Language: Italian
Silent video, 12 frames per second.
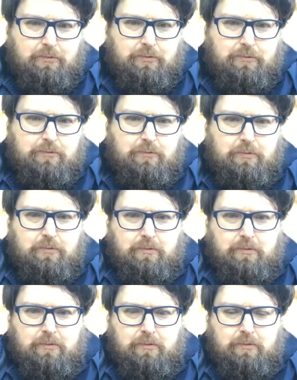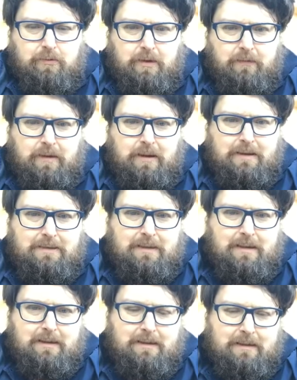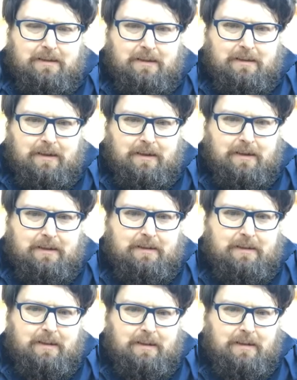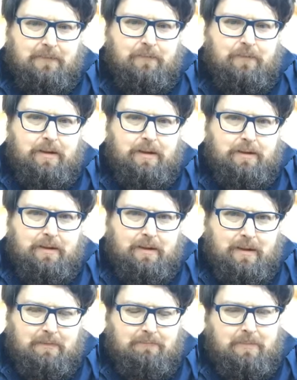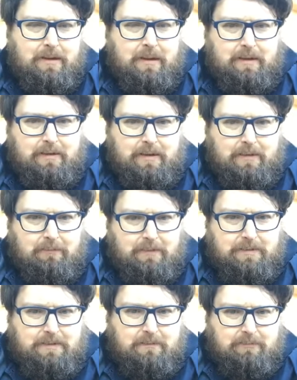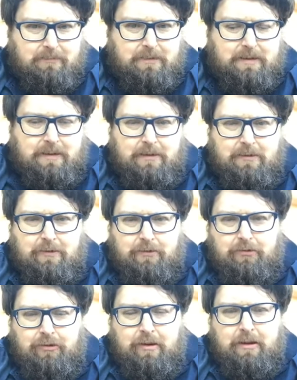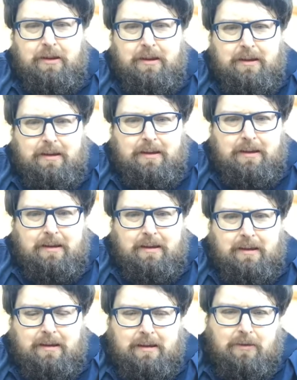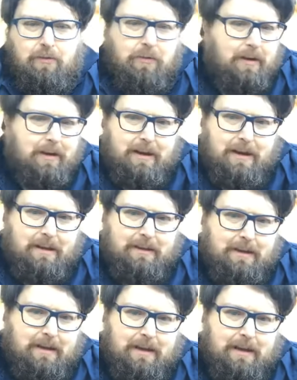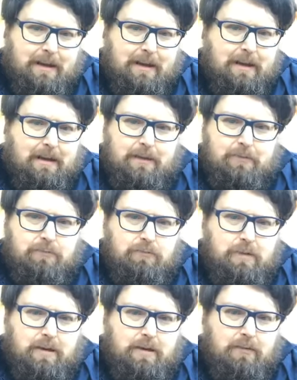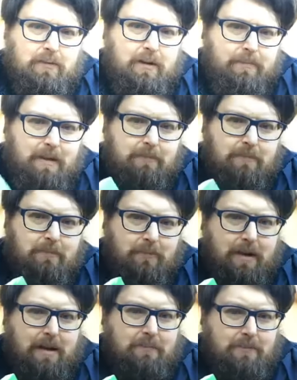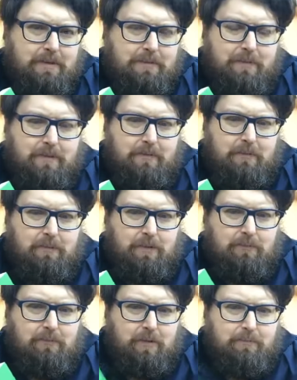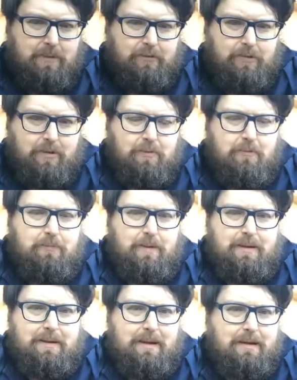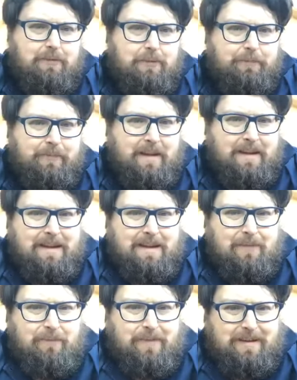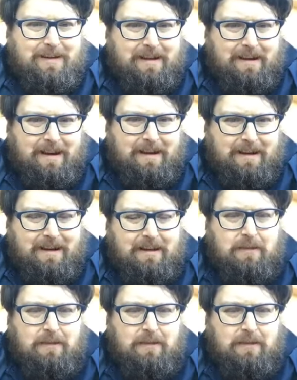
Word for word: Rotonno, condivisa la diretta, inviti a manetta. Questa puntata di oggi collegata alla lettura di O capiamo o moriamo, che spero che qualcuno abbia già completato, vi darà il